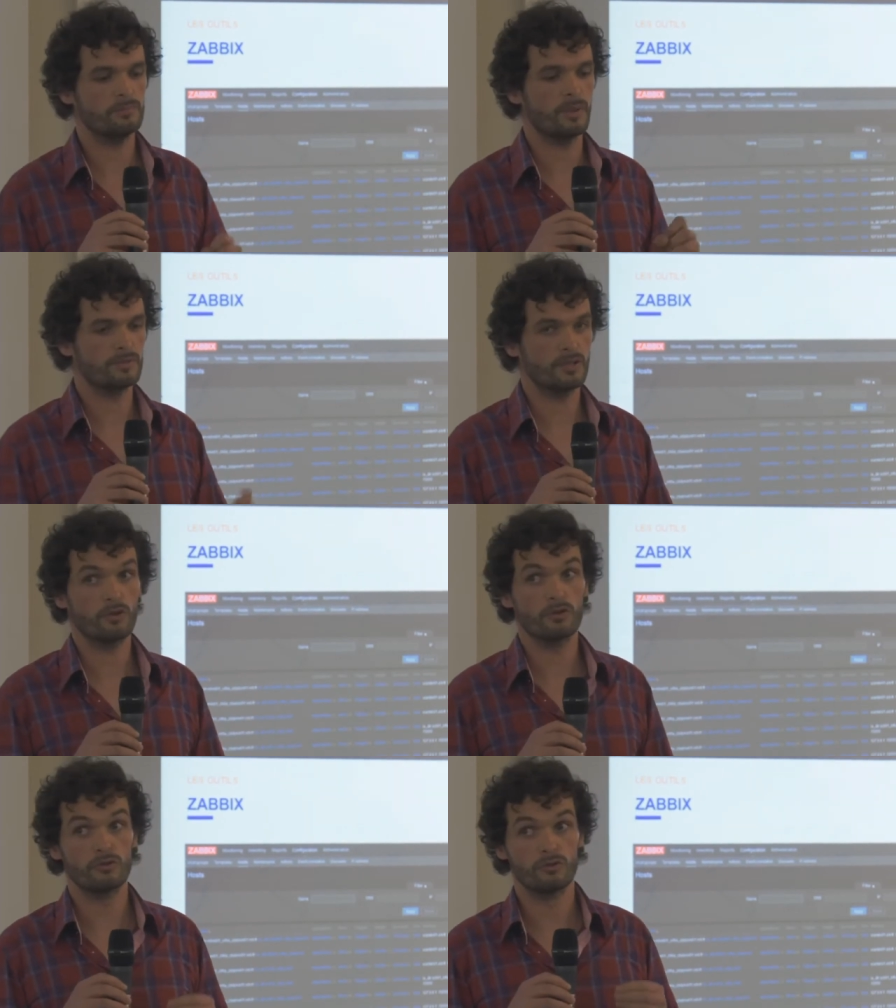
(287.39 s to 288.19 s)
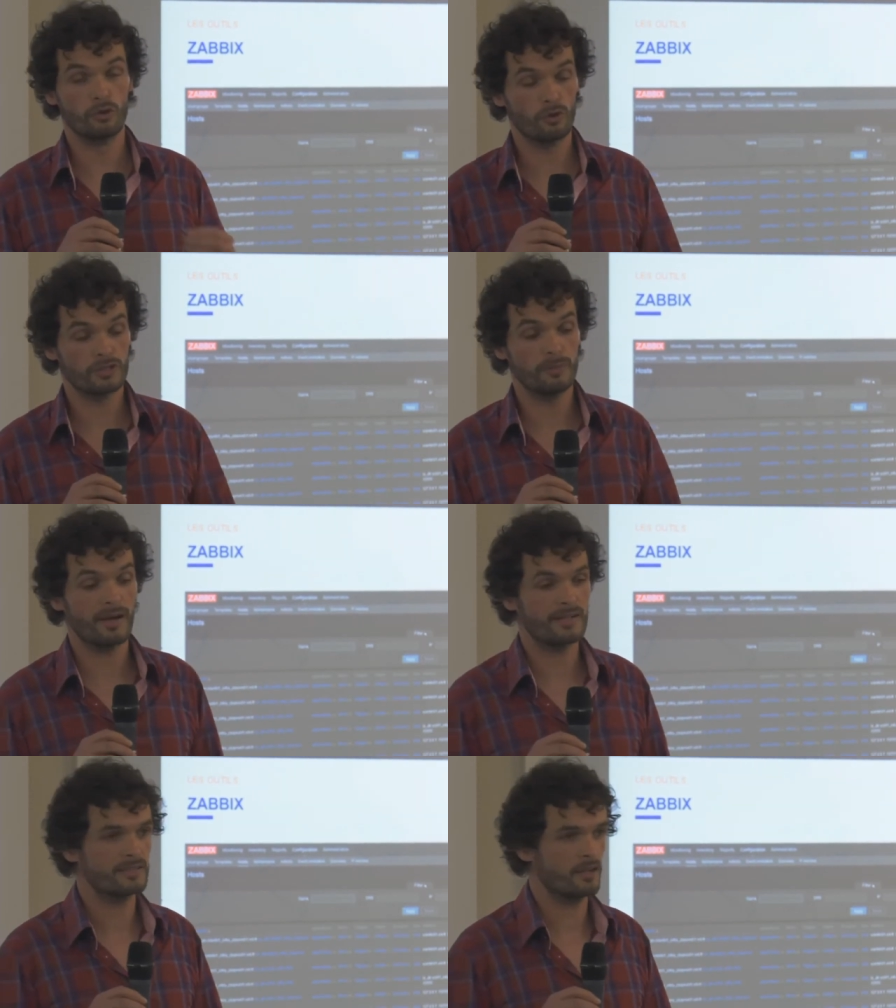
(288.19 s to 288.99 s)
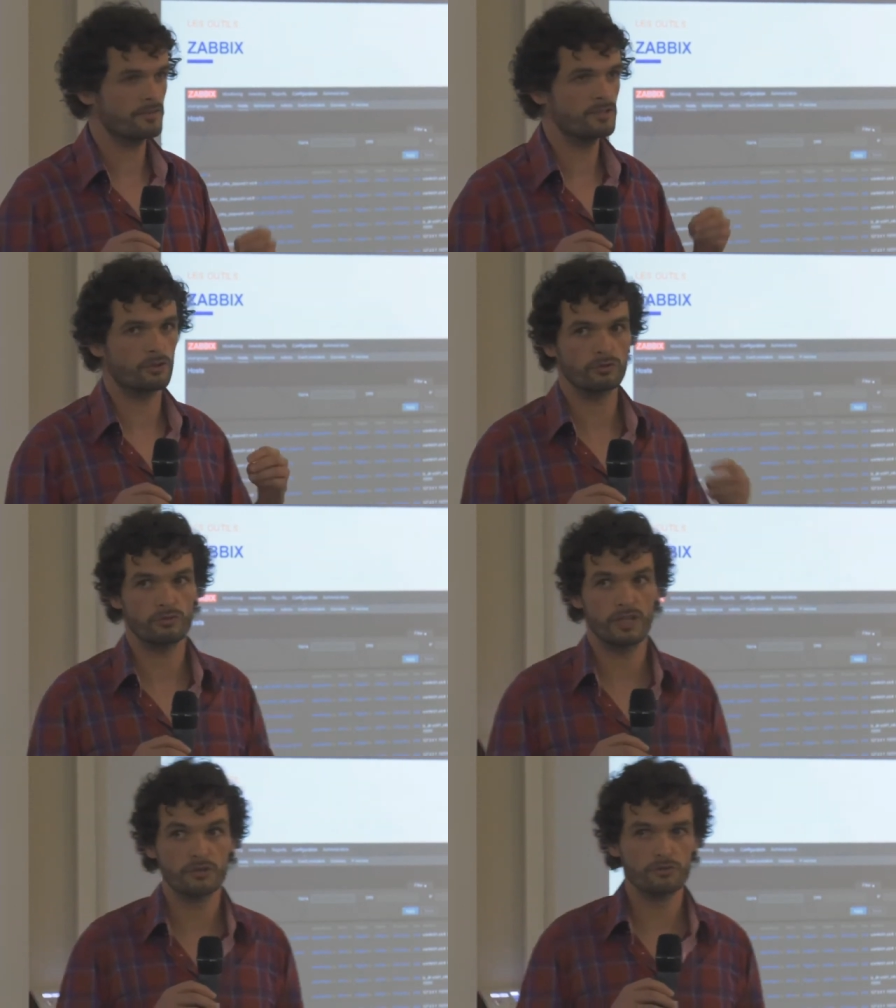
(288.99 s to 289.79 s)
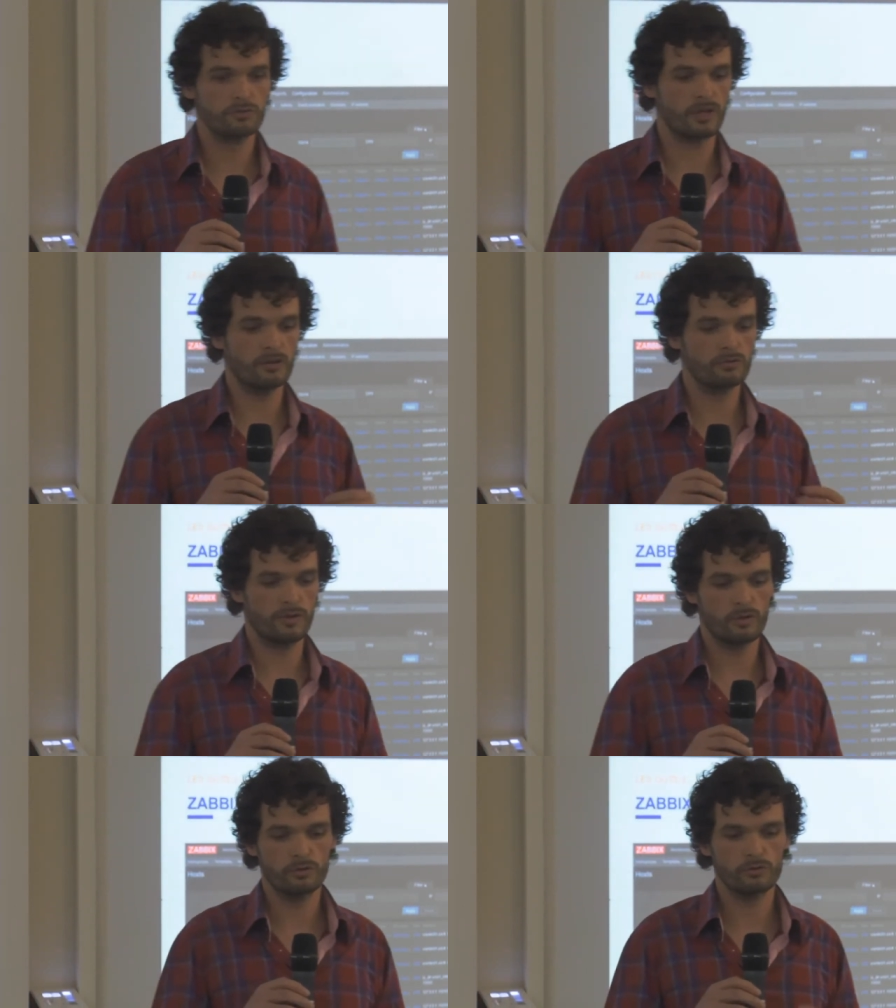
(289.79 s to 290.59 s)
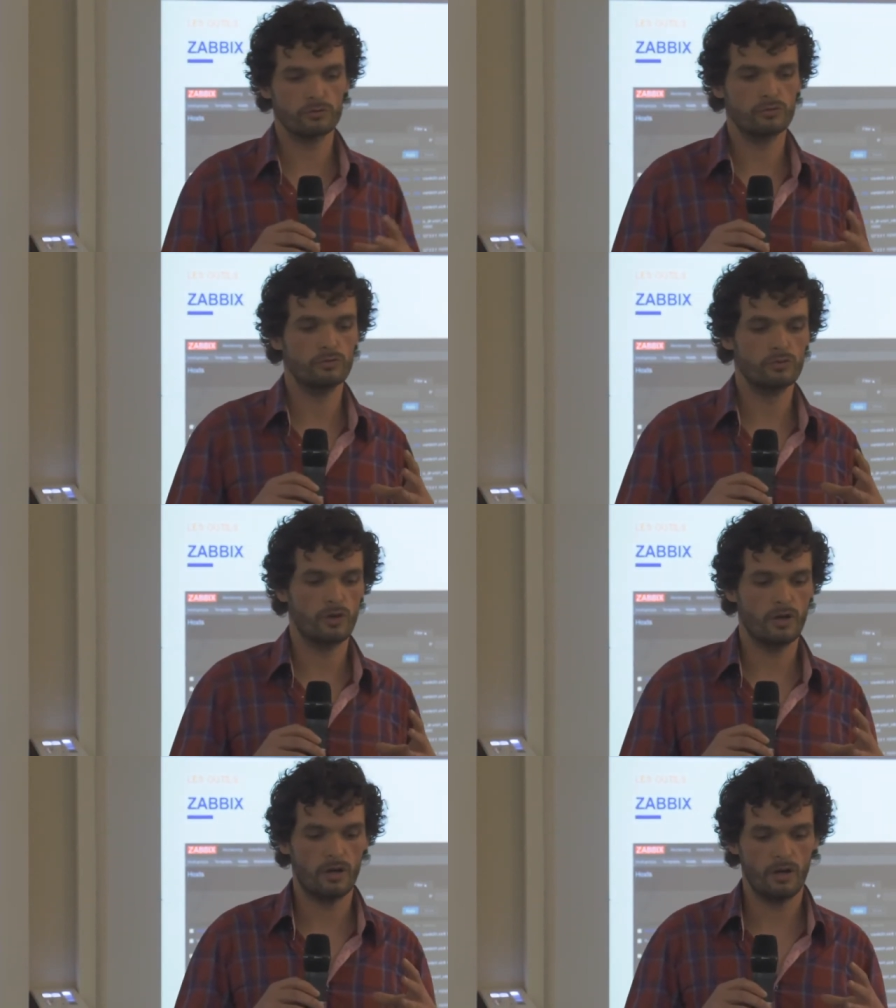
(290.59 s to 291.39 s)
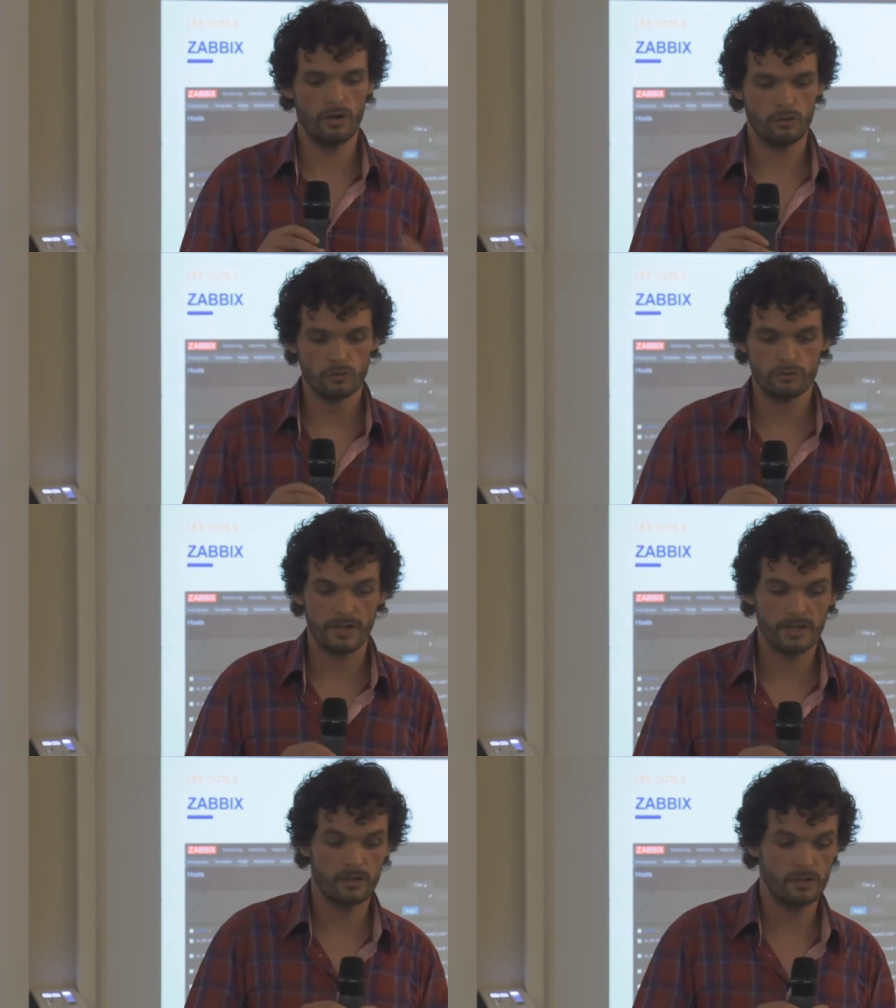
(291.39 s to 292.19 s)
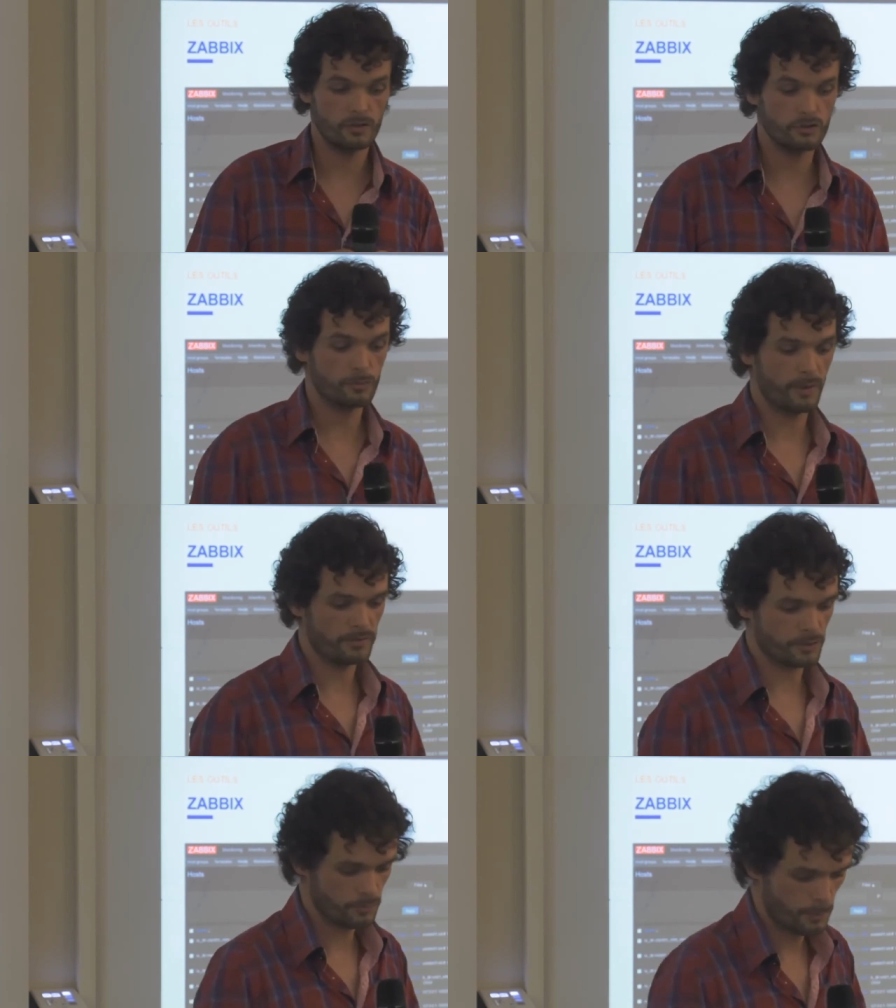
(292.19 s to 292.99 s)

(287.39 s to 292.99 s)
pas besoin de, de, redémarrer le service quand on ajoute un nouvel hôte ou une nouvelle supervision.